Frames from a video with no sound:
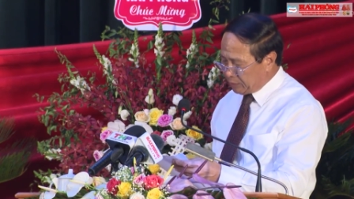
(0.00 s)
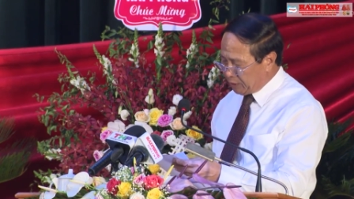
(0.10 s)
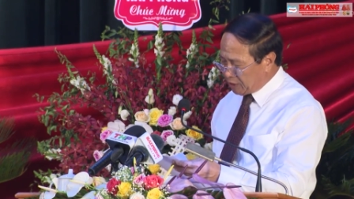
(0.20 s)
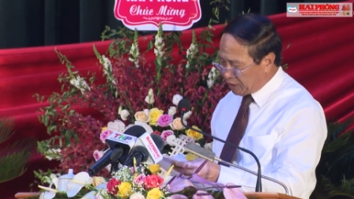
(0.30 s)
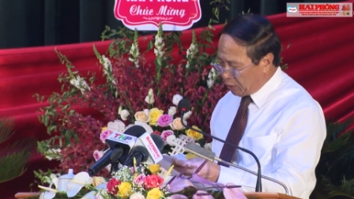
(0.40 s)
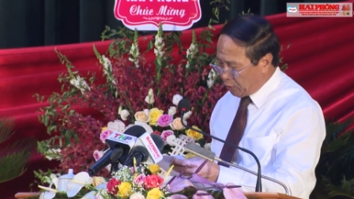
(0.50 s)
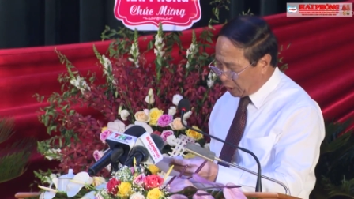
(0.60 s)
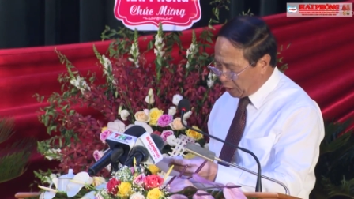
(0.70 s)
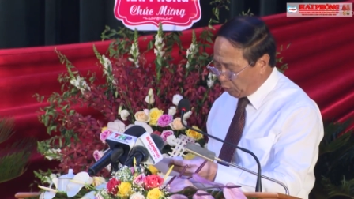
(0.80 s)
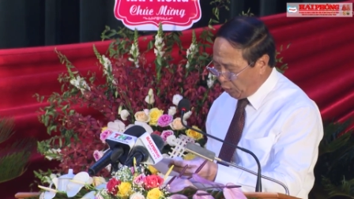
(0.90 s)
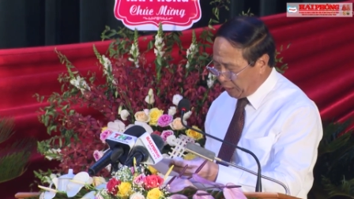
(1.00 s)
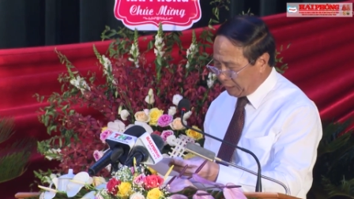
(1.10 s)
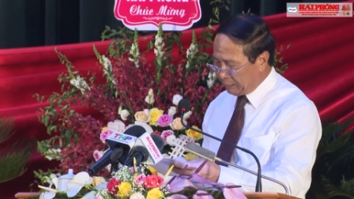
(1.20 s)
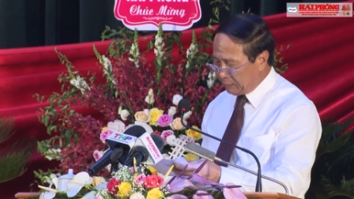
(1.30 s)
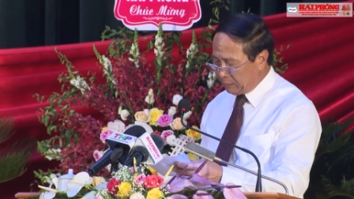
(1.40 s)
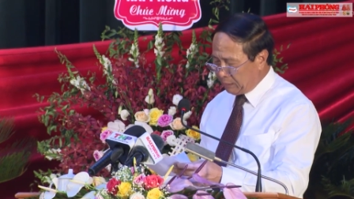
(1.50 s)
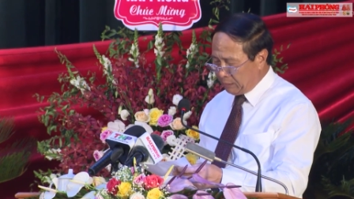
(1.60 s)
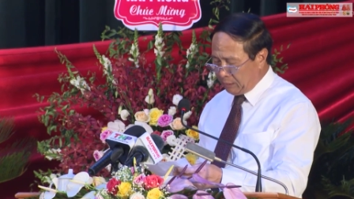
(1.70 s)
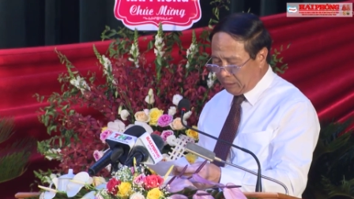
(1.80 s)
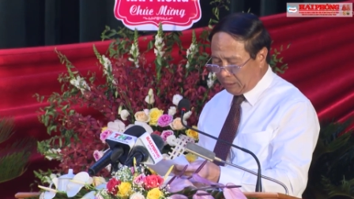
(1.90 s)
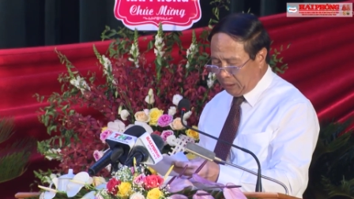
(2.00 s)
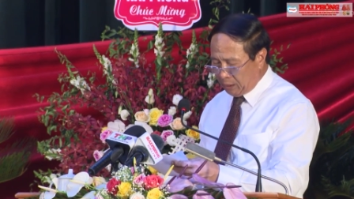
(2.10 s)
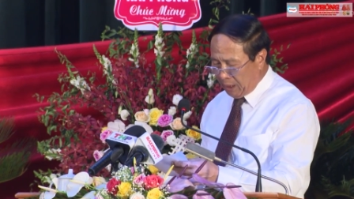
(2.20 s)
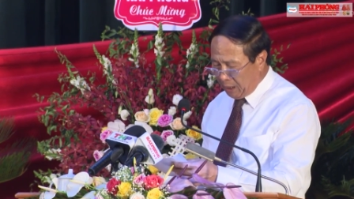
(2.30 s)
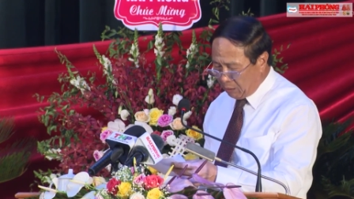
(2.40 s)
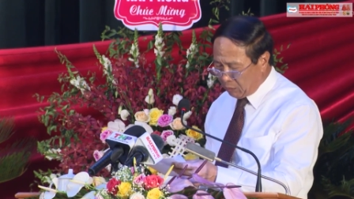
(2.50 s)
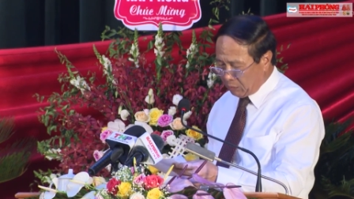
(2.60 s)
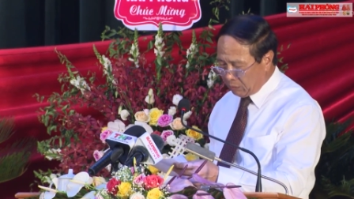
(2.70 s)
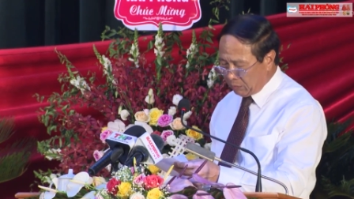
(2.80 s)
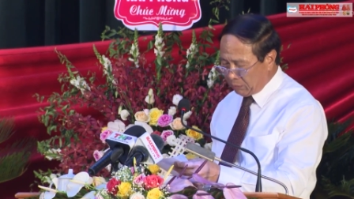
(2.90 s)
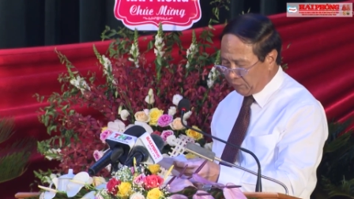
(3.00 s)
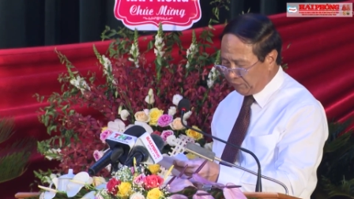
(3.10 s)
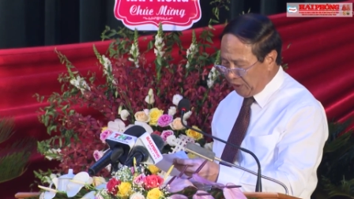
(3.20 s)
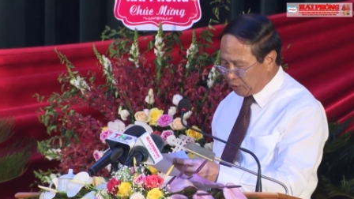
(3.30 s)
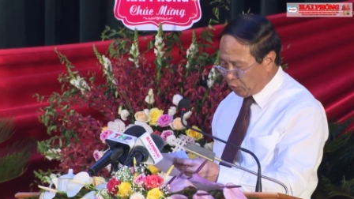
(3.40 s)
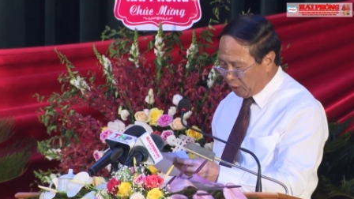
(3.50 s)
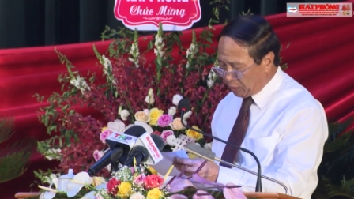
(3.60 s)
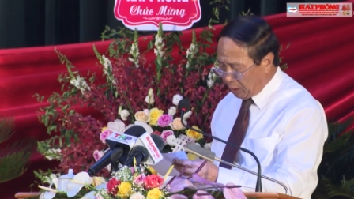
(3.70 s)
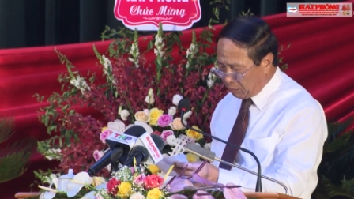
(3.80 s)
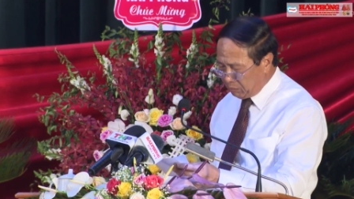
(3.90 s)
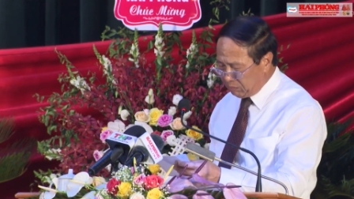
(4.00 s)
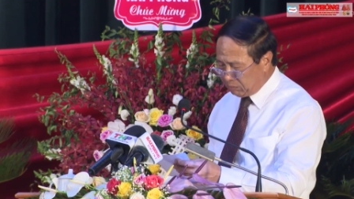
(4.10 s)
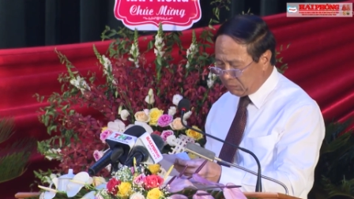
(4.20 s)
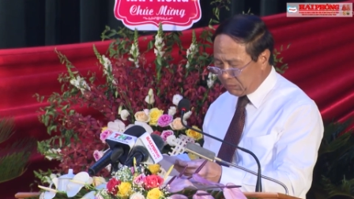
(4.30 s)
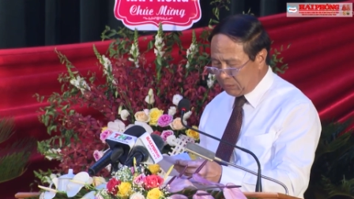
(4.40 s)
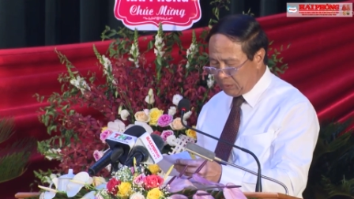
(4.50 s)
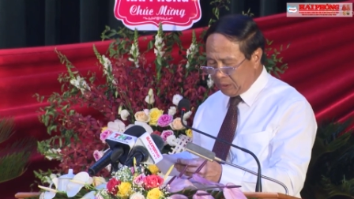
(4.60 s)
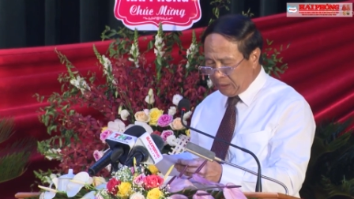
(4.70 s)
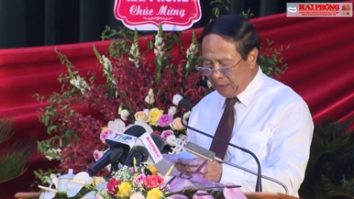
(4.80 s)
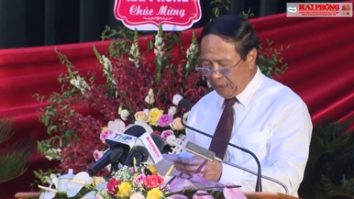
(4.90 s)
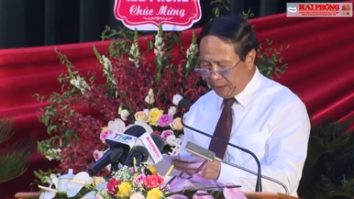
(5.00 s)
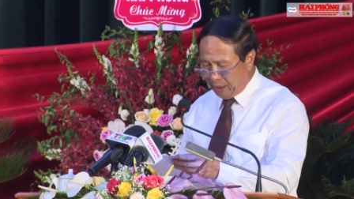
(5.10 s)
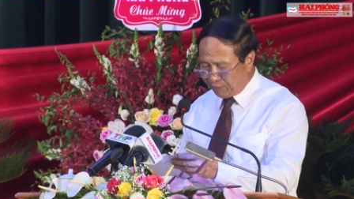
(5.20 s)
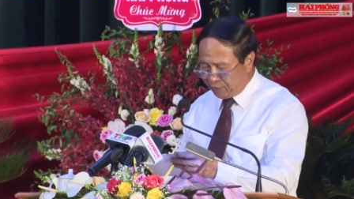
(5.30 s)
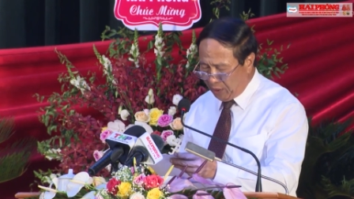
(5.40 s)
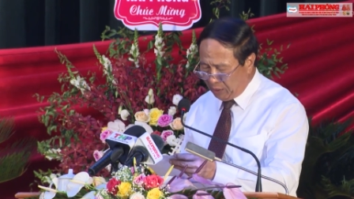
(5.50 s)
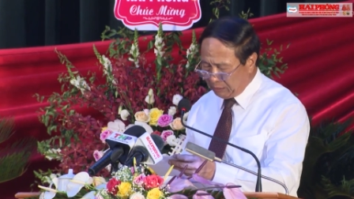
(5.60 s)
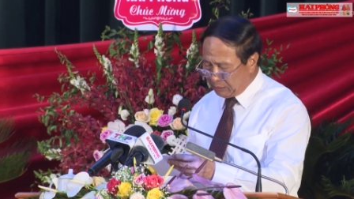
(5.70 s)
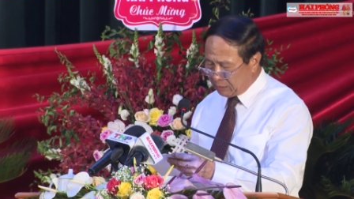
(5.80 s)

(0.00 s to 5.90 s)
nhân dân huyện Kiến Thụy tự hào về truyền thống là địa phương